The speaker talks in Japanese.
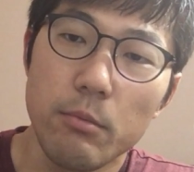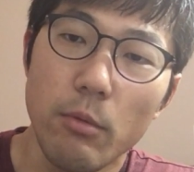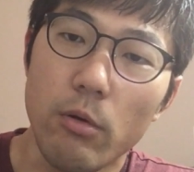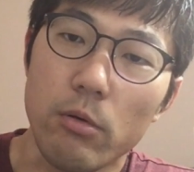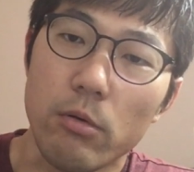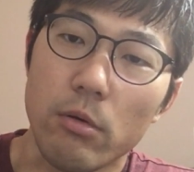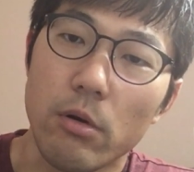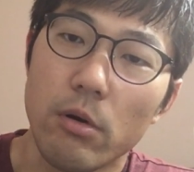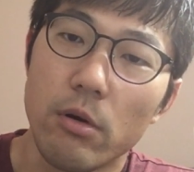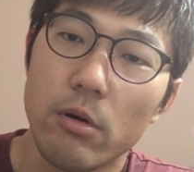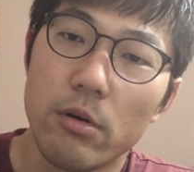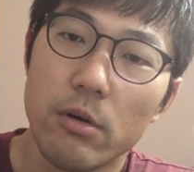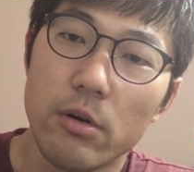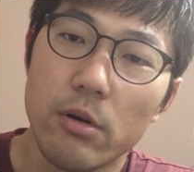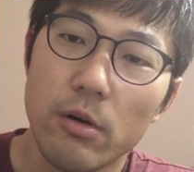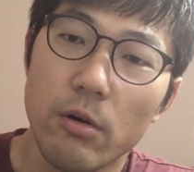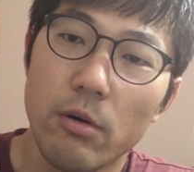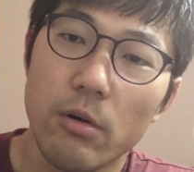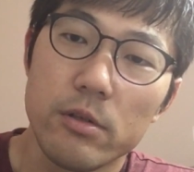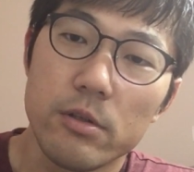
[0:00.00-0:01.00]
も
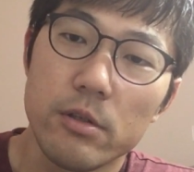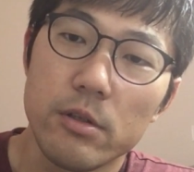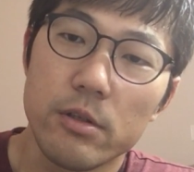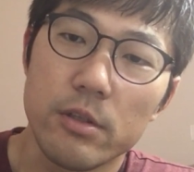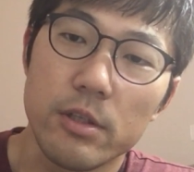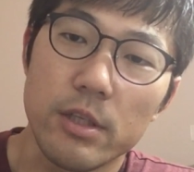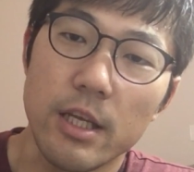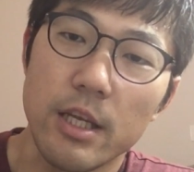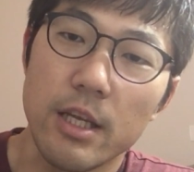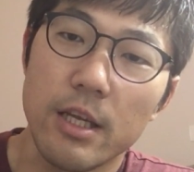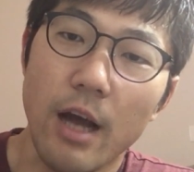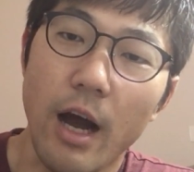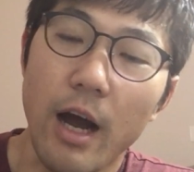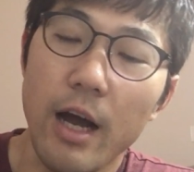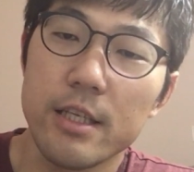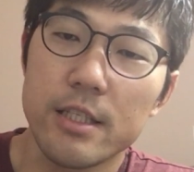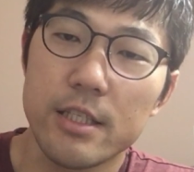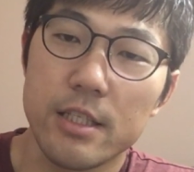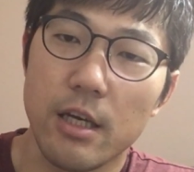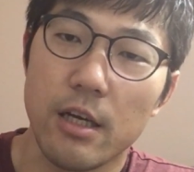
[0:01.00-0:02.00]
に
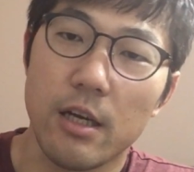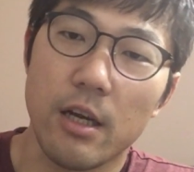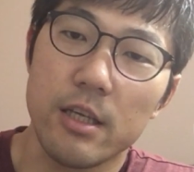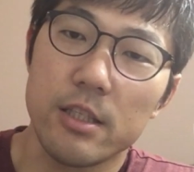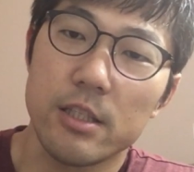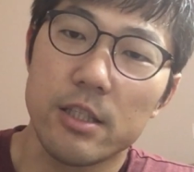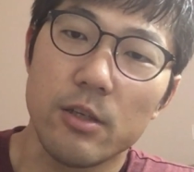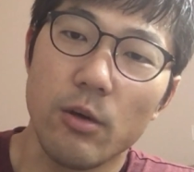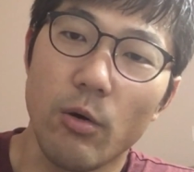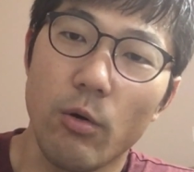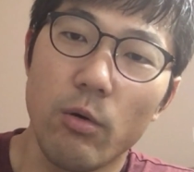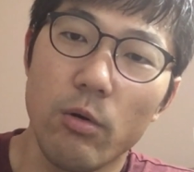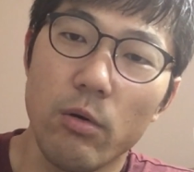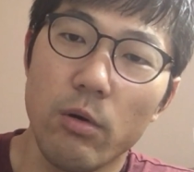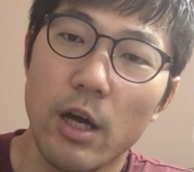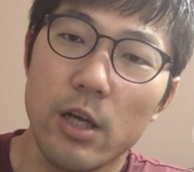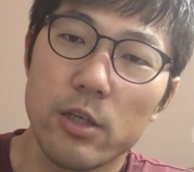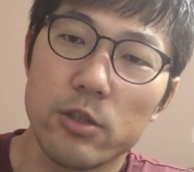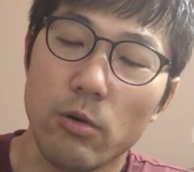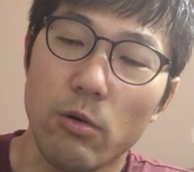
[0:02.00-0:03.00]
かいしかないです。
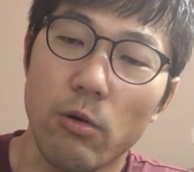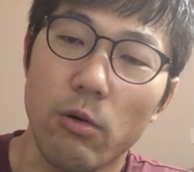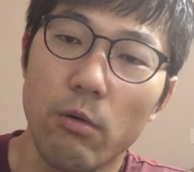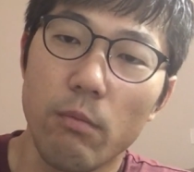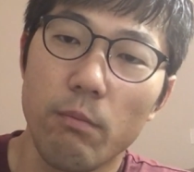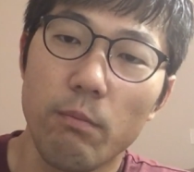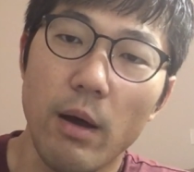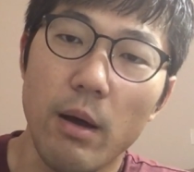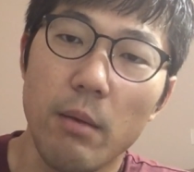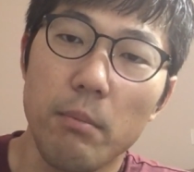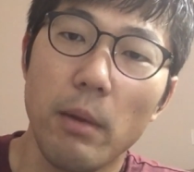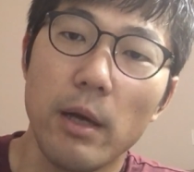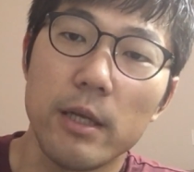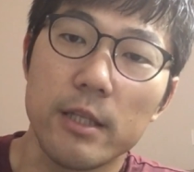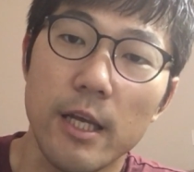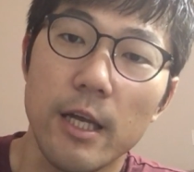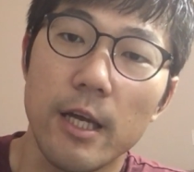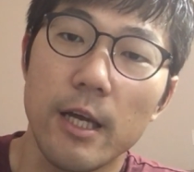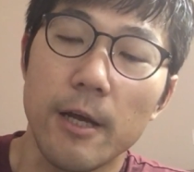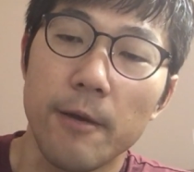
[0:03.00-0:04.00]
桜花賞本番ま
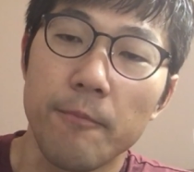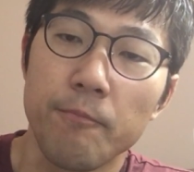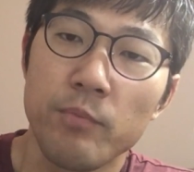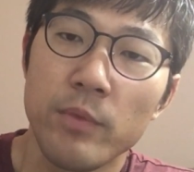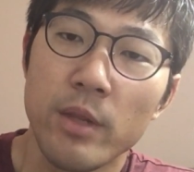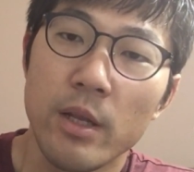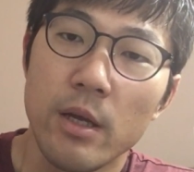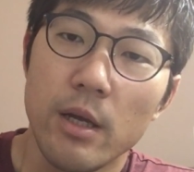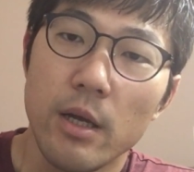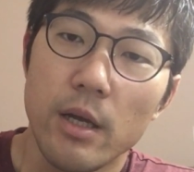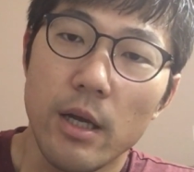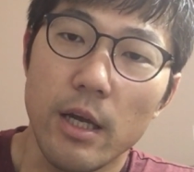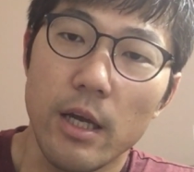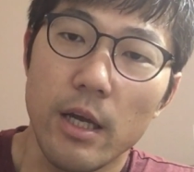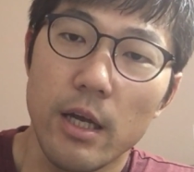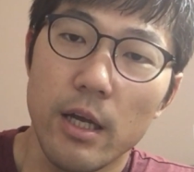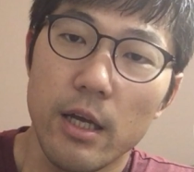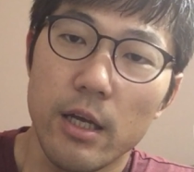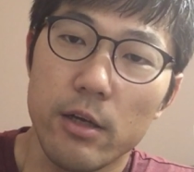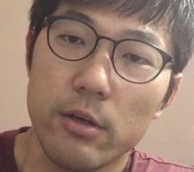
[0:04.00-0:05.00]
で、
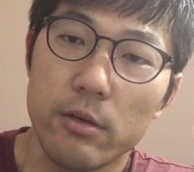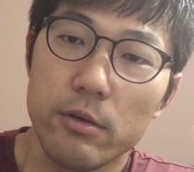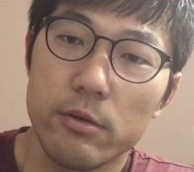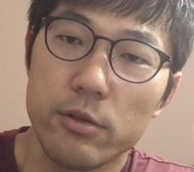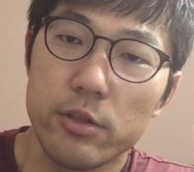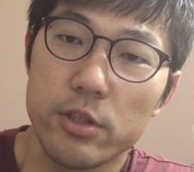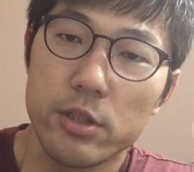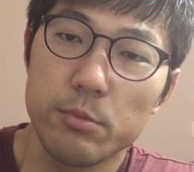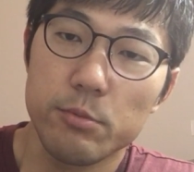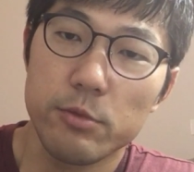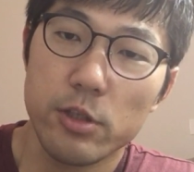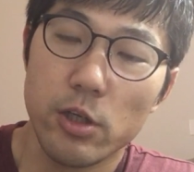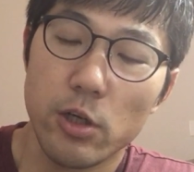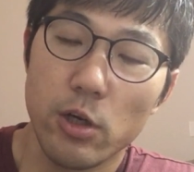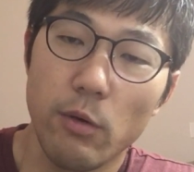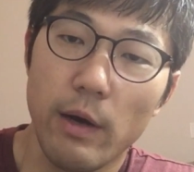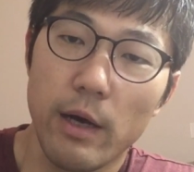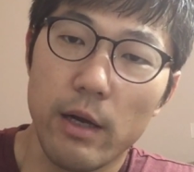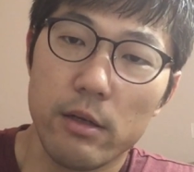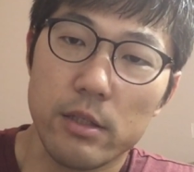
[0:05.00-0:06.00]
えー、口向き
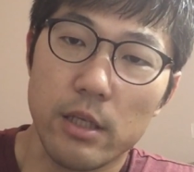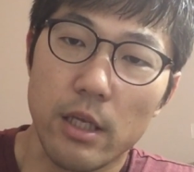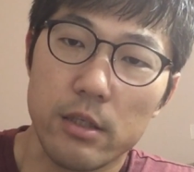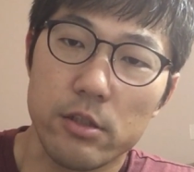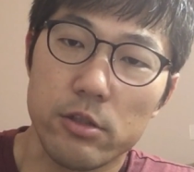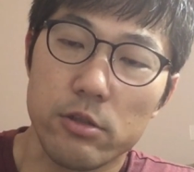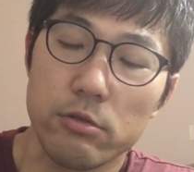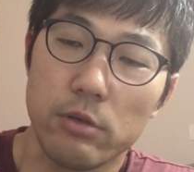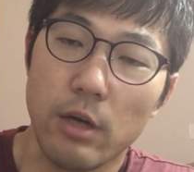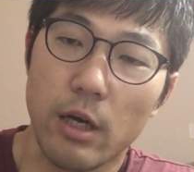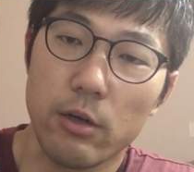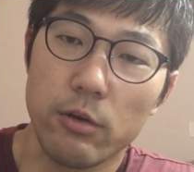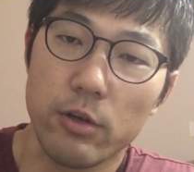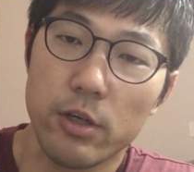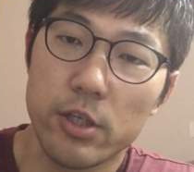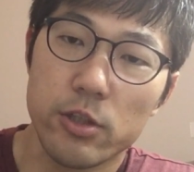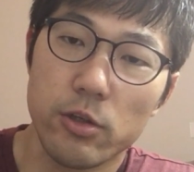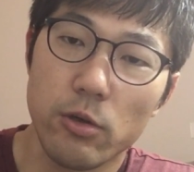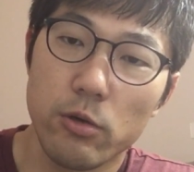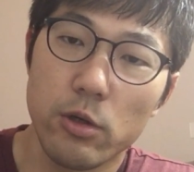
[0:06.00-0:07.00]
の悪さっていうかあの
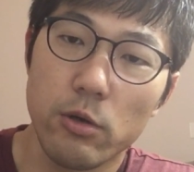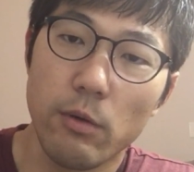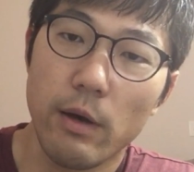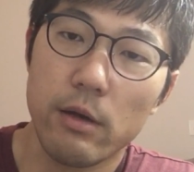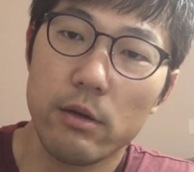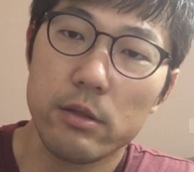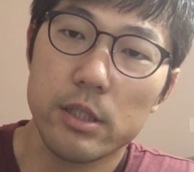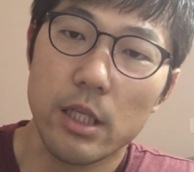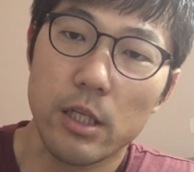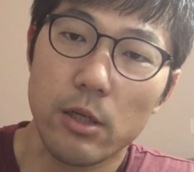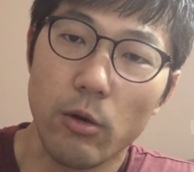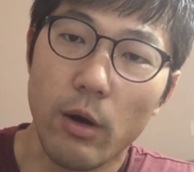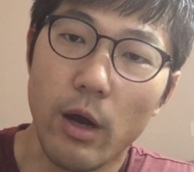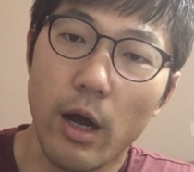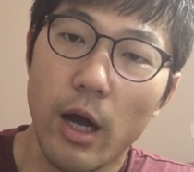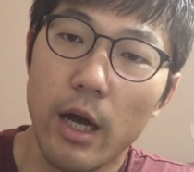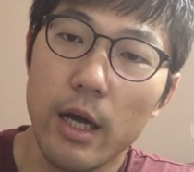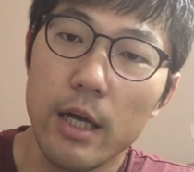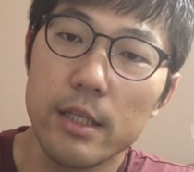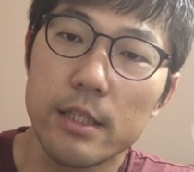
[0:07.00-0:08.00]
気性の悪さの
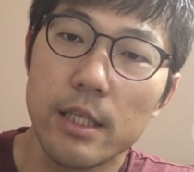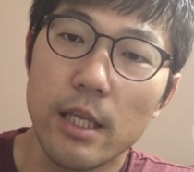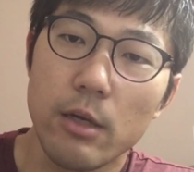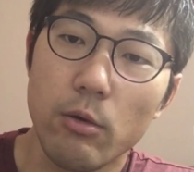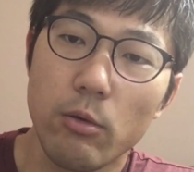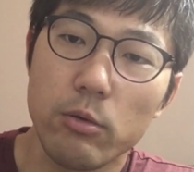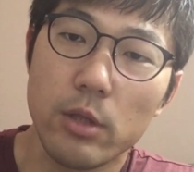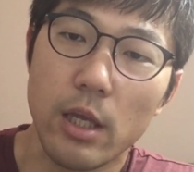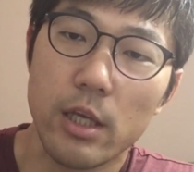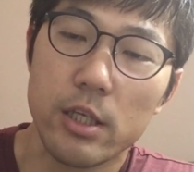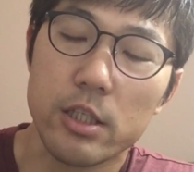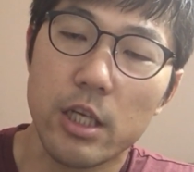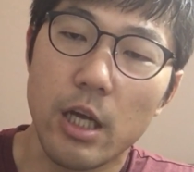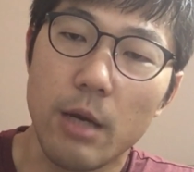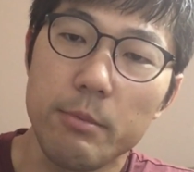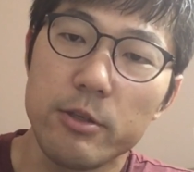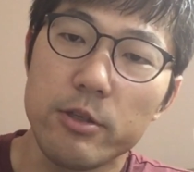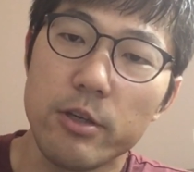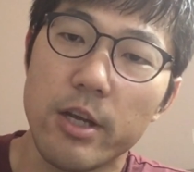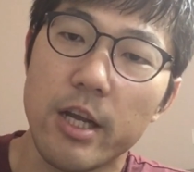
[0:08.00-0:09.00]
改善を確
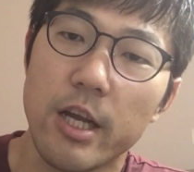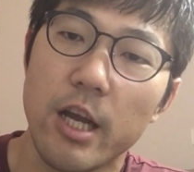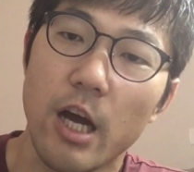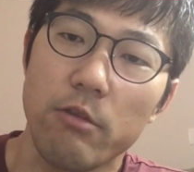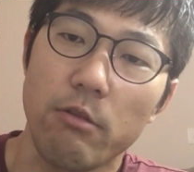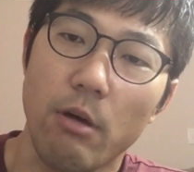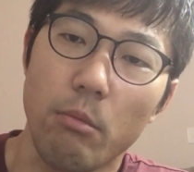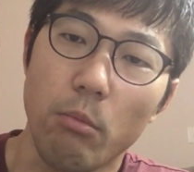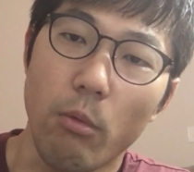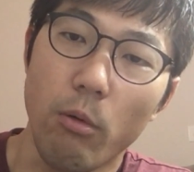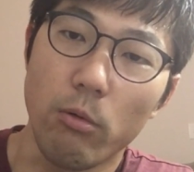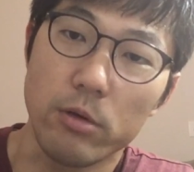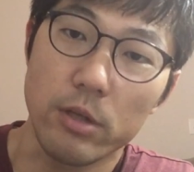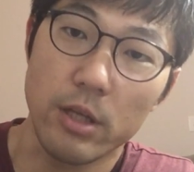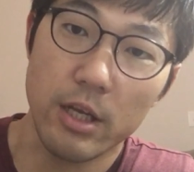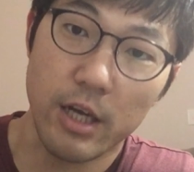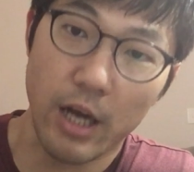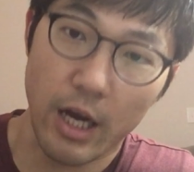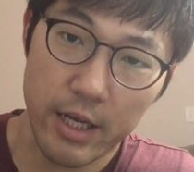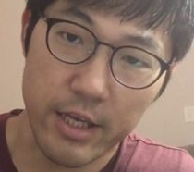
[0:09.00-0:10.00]
かめる機会はもう
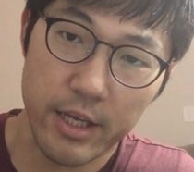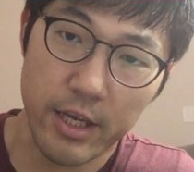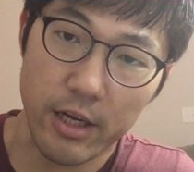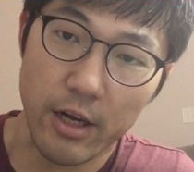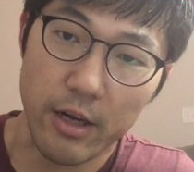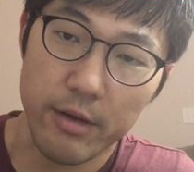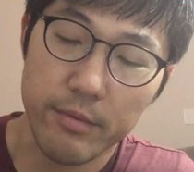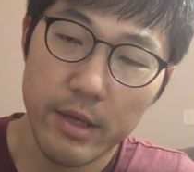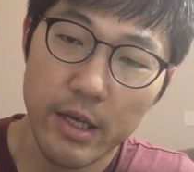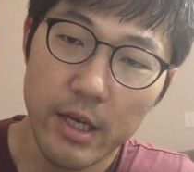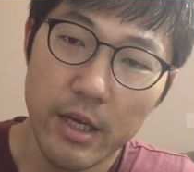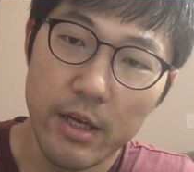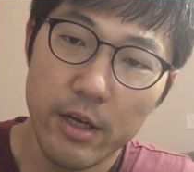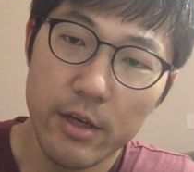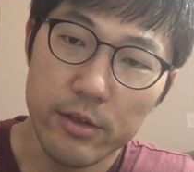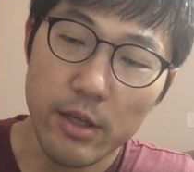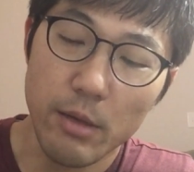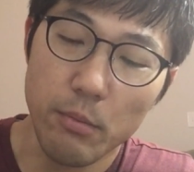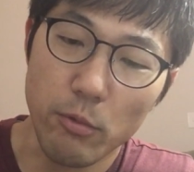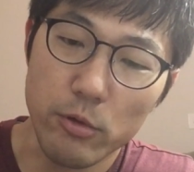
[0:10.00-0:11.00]
にかいいけない。
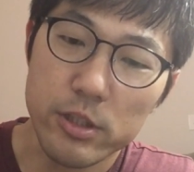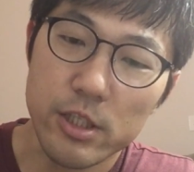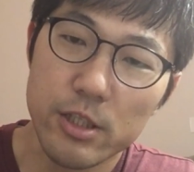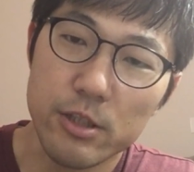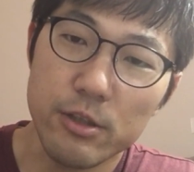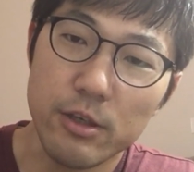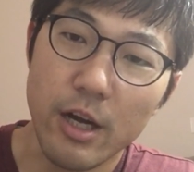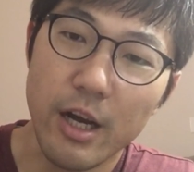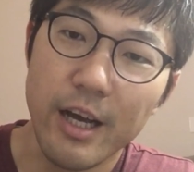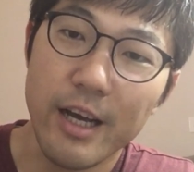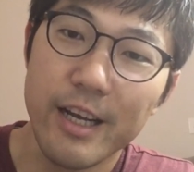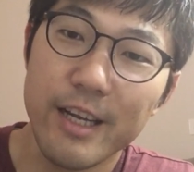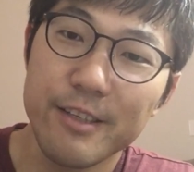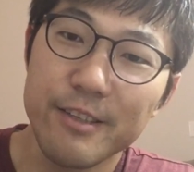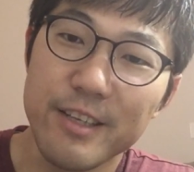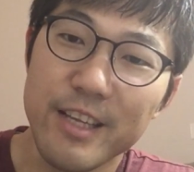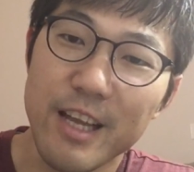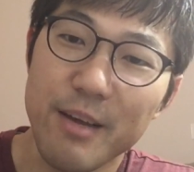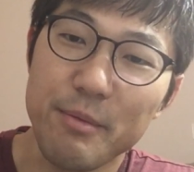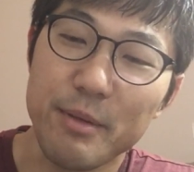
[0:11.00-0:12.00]
でもし
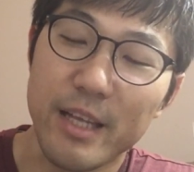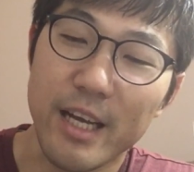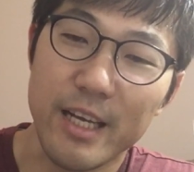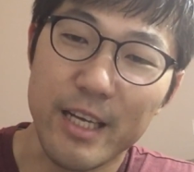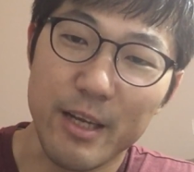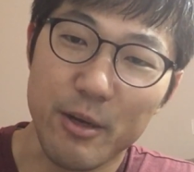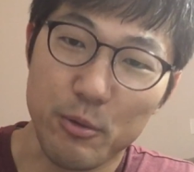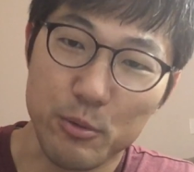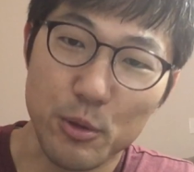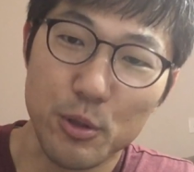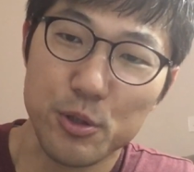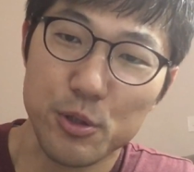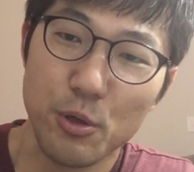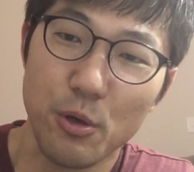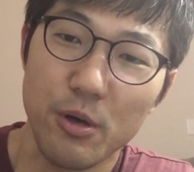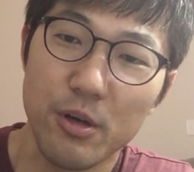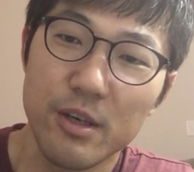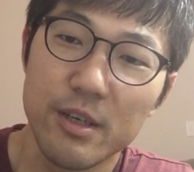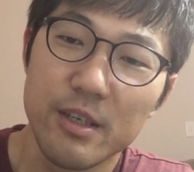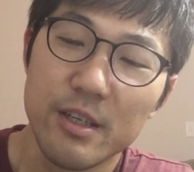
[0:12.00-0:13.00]
グランアレグリアみたいに今年
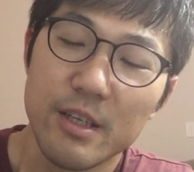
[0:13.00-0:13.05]
の